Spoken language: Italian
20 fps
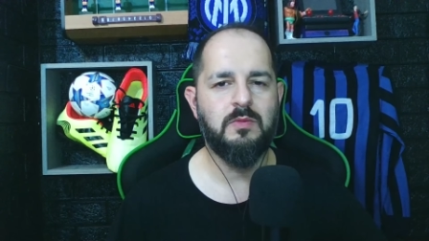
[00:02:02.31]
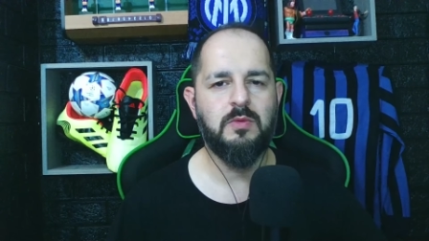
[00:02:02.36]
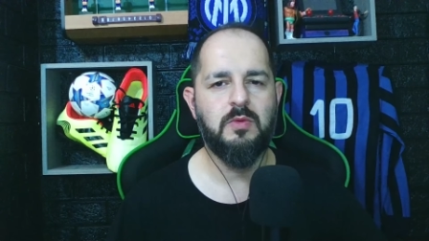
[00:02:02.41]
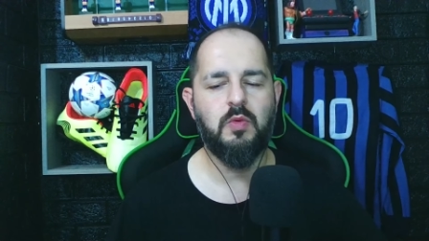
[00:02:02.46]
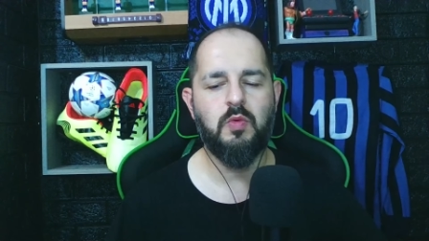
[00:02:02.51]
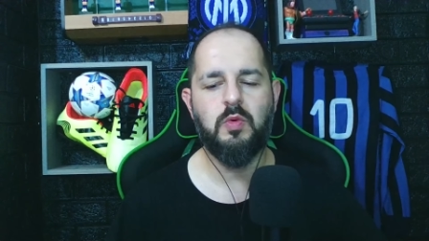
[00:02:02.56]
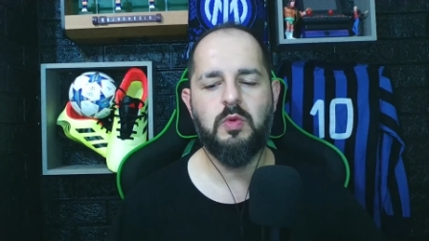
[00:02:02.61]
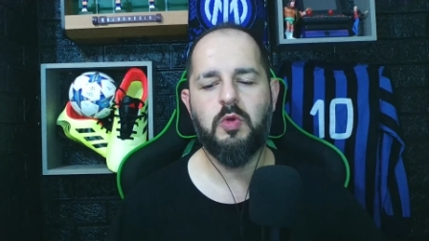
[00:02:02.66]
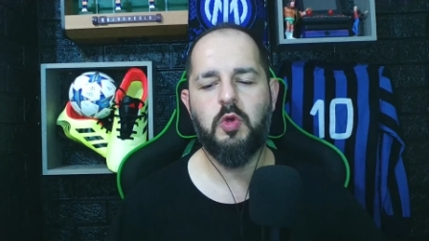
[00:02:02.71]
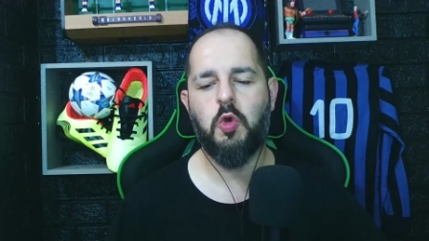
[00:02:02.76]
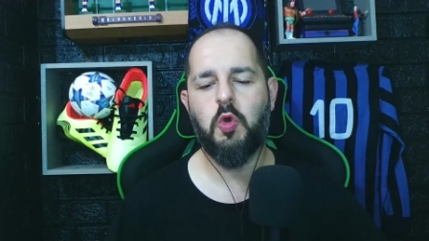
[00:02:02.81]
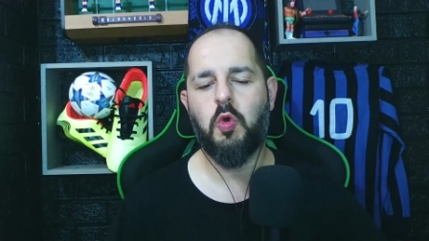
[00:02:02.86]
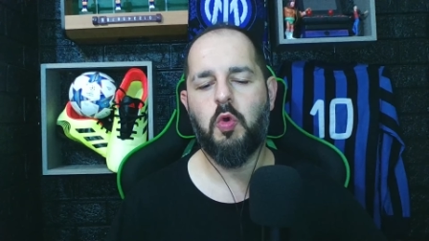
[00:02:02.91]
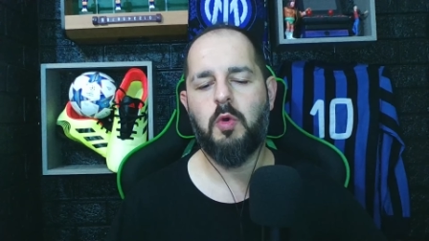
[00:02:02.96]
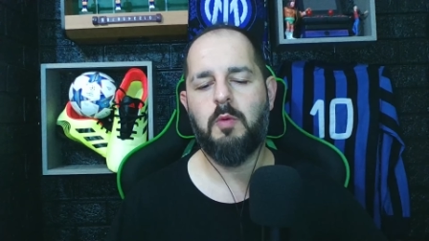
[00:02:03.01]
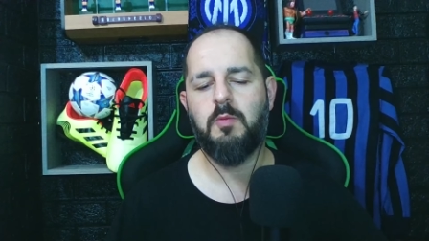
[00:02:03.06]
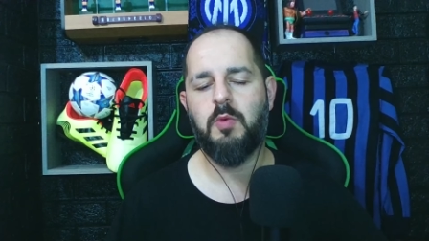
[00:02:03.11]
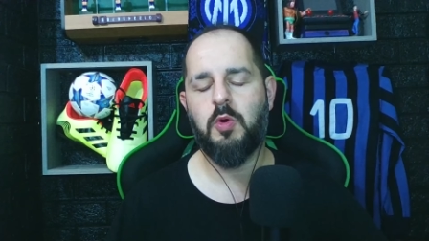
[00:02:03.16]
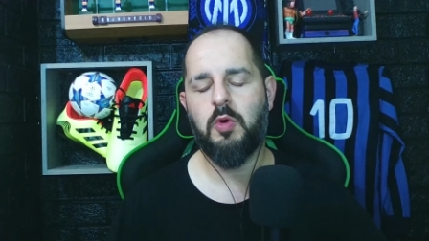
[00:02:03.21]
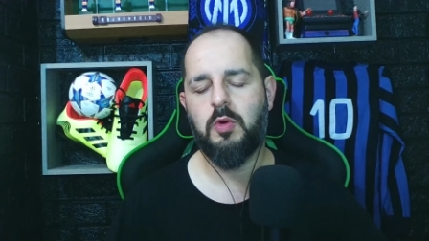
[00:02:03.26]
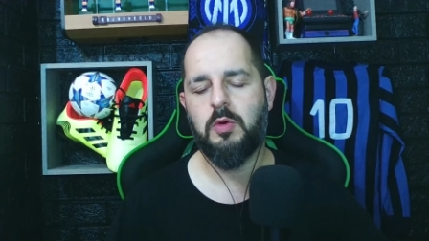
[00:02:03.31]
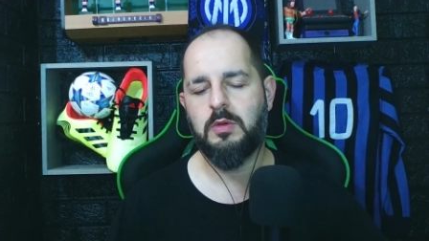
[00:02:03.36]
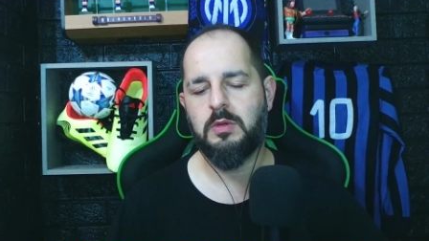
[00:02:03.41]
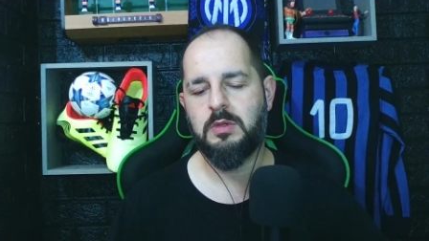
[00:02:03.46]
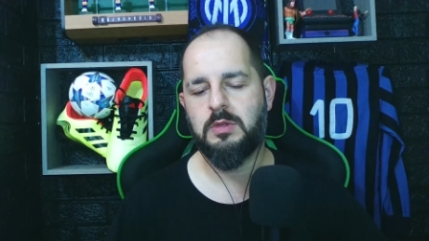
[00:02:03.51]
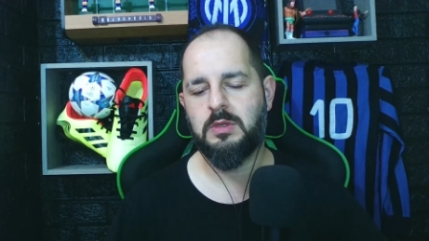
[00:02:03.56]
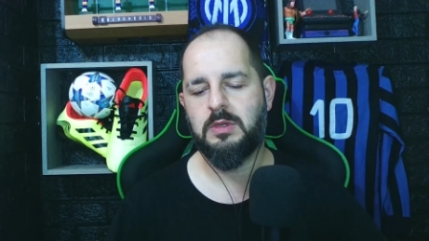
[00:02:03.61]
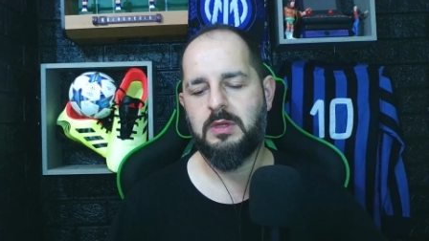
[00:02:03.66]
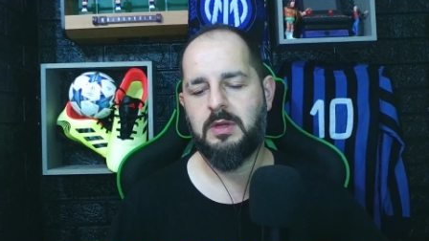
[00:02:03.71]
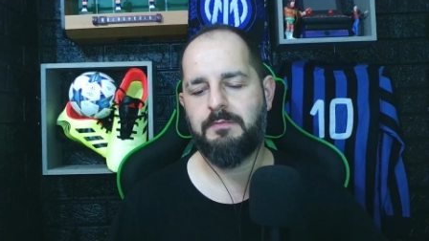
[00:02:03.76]
un Como
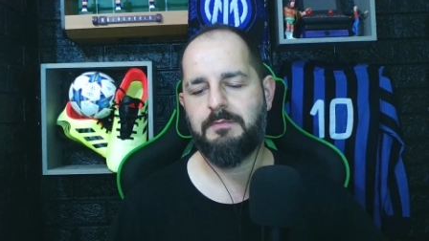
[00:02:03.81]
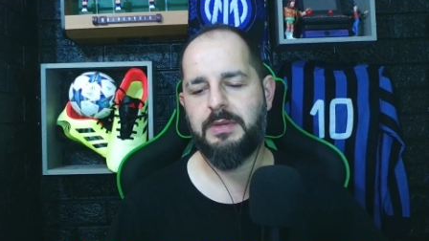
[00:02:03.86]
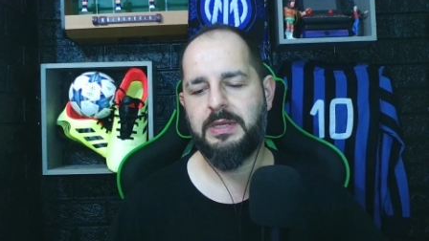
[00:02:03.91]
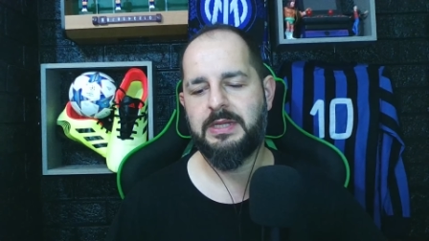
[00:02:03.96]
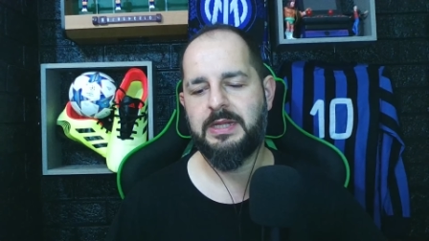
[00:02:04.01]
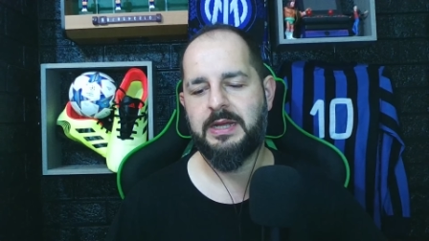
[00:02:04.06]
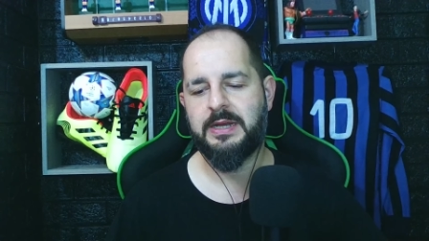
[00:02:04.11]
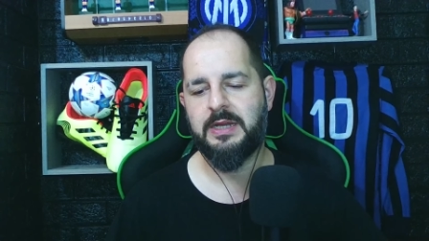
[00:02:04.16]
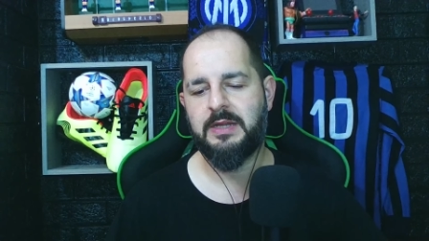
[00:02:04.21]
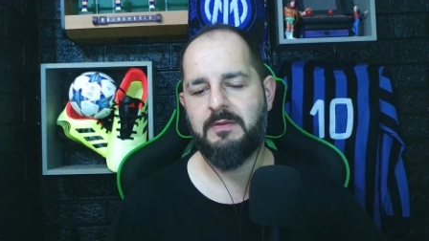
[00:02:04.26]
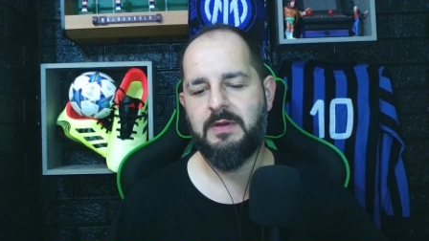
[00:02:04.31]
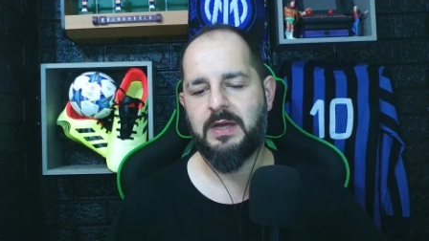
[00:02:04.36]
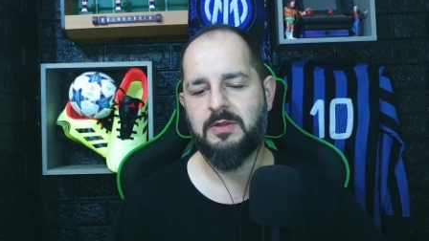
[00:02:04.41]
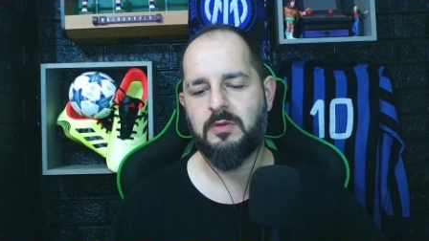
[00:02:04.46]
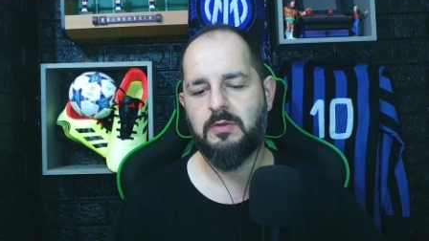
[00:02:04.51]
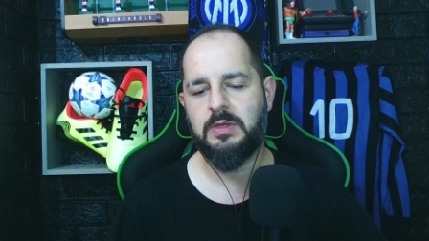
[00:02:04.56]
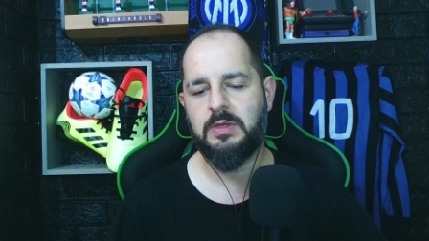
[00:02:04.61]
eh, appena arrivato